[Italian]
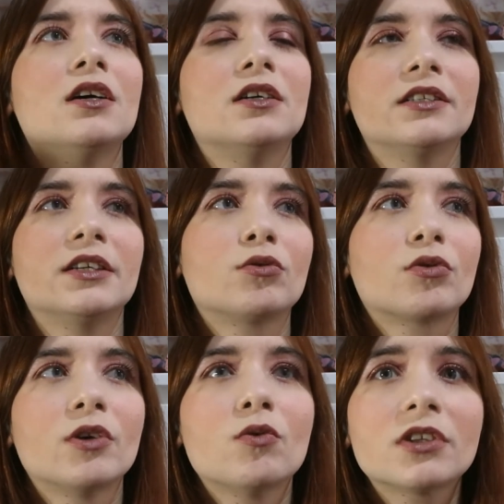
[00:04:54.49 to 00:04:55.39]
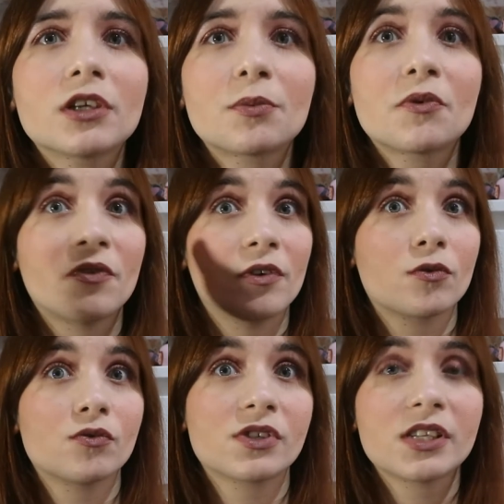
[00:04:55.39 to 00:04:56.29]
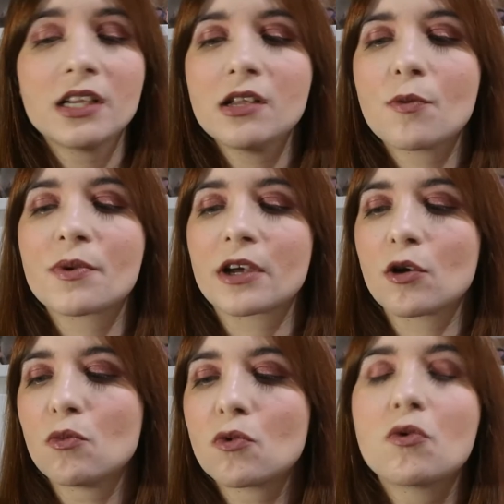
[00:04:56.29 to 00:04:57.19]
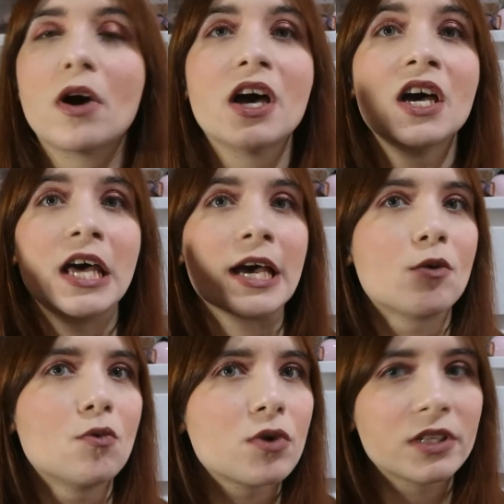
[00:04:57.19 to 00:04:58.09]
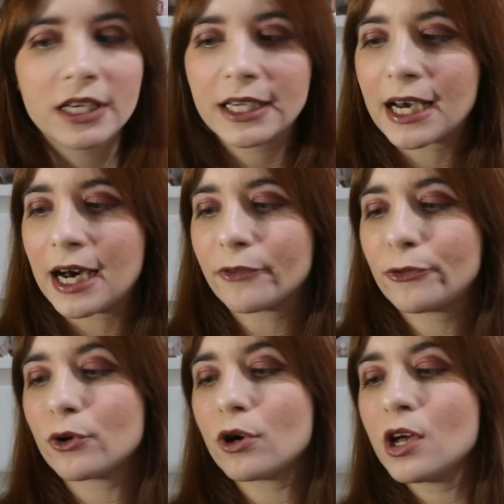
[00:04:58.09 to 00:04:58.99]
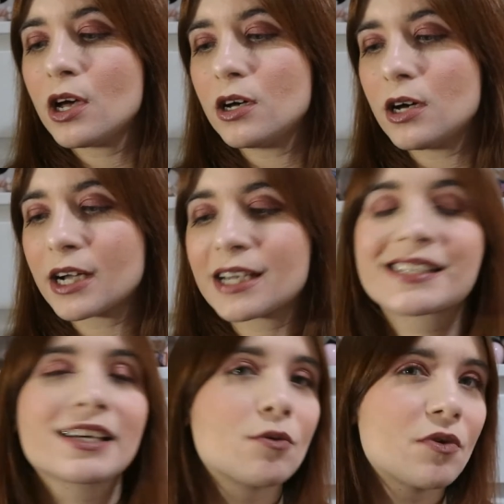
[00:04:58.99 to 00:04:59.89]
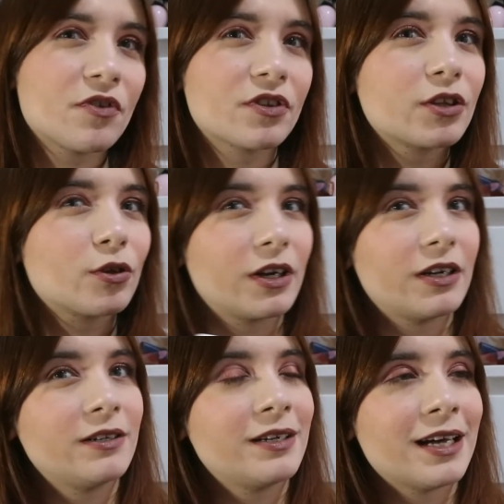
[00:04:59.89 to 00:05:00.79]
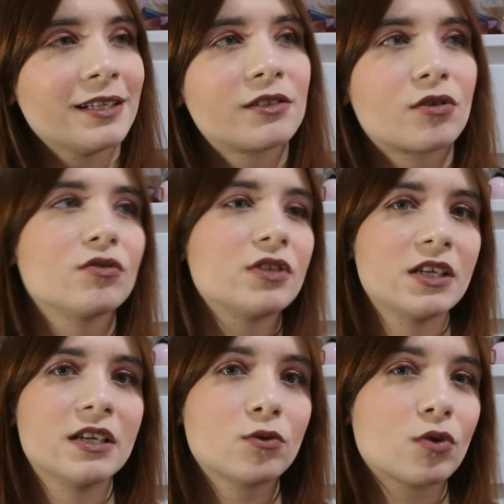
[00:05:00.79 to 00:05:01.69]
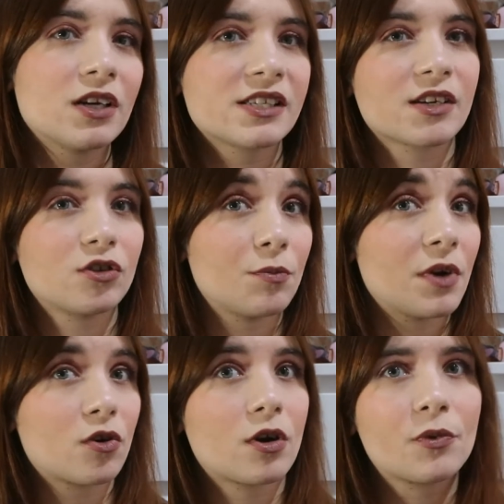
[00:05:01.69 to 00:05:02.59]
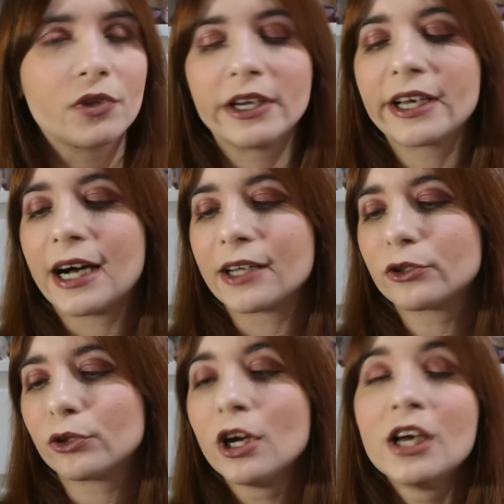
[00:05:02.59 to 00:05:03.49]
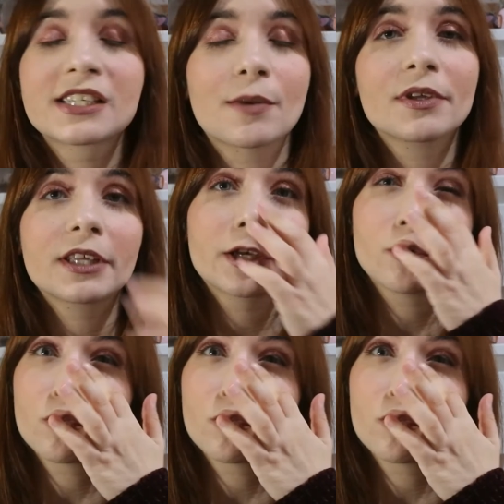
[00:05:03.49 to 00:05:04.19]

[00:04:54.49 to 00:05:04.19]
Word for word: eh, dei trucchi waterproof ve lo consiglio perché comunque è comunque delicato, eh, anche se come vi ho detto l'altro di Naturale secondo me è ancora più delicato. Sapete che io